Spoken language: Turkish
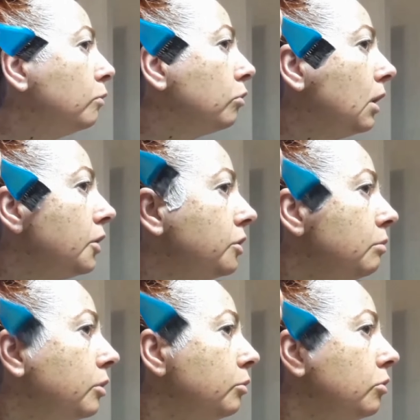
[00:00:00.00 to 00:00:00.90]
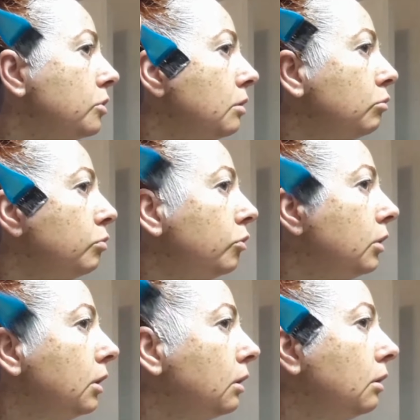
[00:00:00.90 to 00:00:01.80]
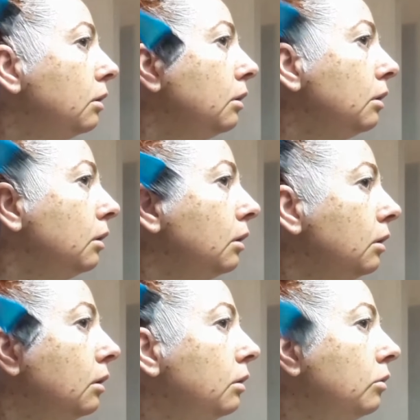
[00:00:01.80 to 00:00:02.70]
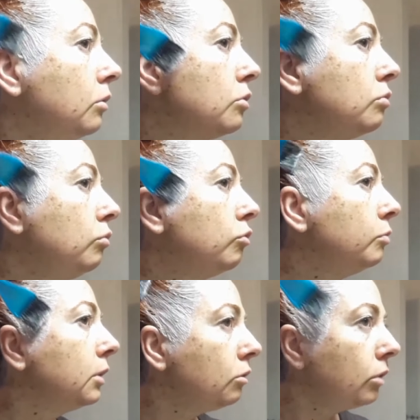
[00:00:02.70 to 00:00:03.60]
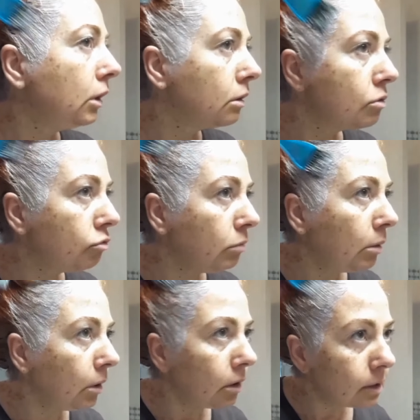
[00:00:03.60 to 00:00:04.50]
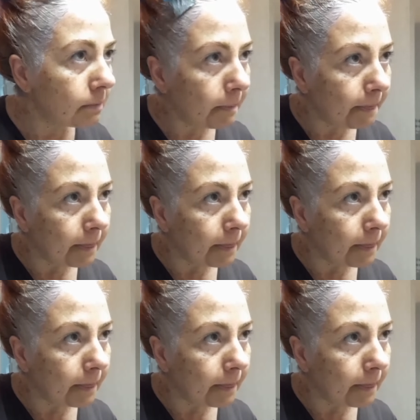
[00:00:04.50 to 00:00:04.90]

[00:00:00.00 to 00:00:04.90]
Bugün kaşlarımı da boyayacağım bu boyayla. Hiç unutmadan oraya da sürmem lazım.